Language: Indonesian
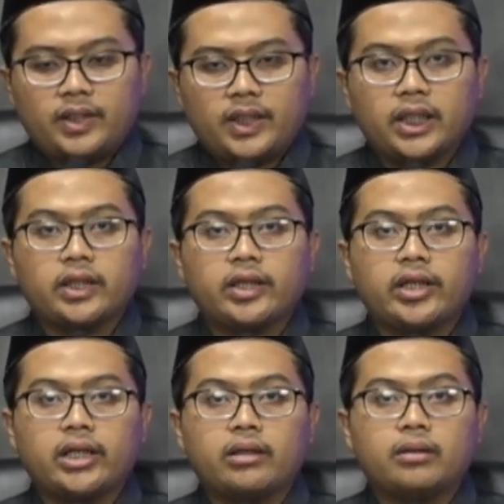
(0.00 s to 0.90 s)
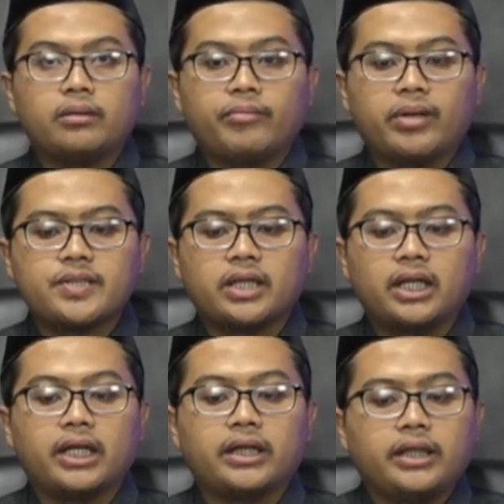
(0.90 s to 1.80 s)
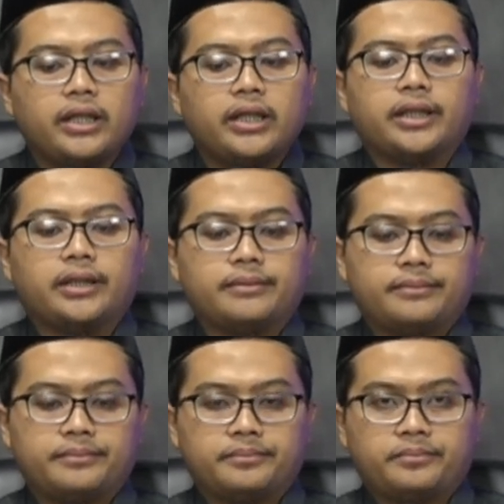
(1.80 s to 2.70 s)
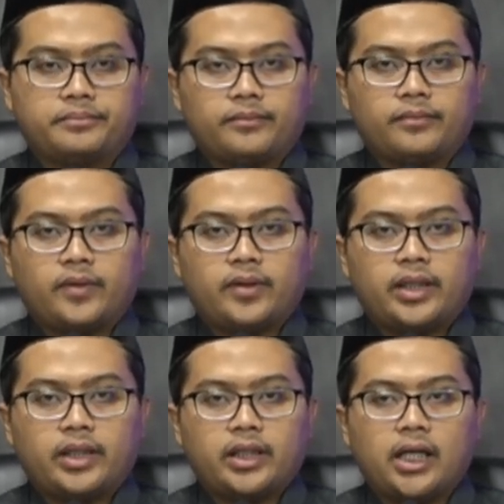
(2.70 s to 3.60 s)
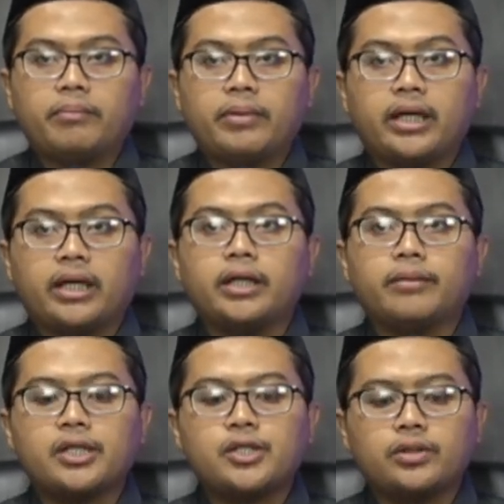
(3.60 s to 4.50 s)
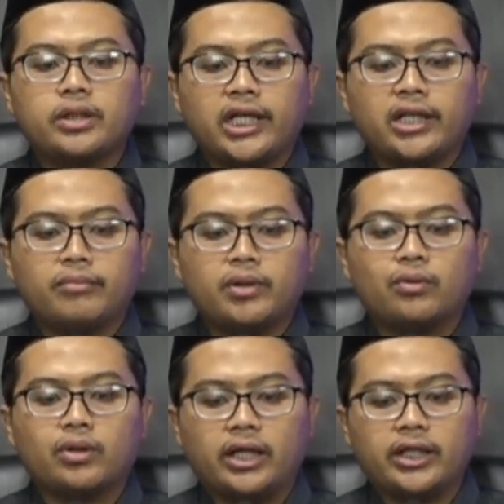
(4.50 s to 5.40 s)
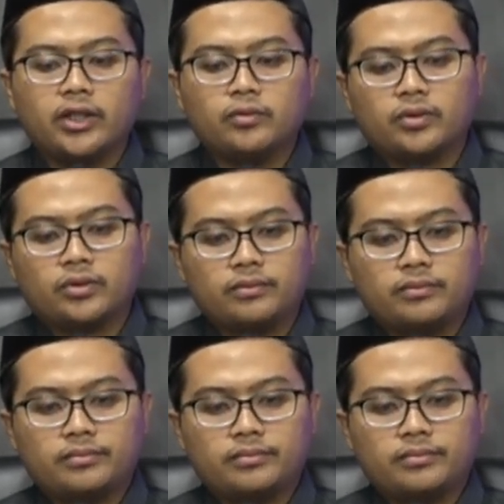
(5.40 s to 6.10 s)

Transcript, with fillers: tentang masalah ini. Apa yang dimaksud dengan mengurangi umur?